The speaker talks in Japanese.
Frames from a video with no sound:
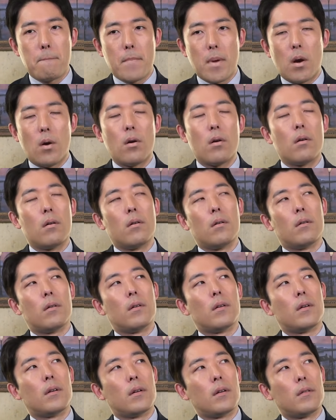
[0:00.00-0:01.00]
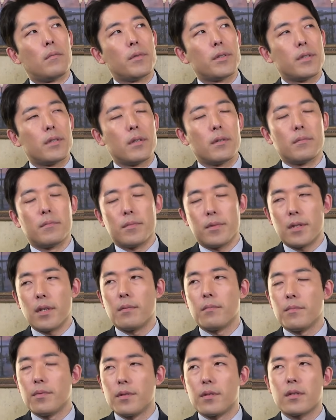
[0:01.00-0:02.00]
あこの辺来てま
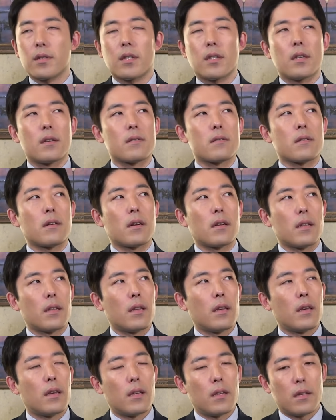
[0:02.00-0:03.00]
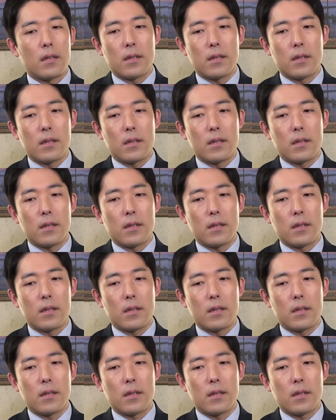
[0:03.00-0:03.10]
全部好きですからね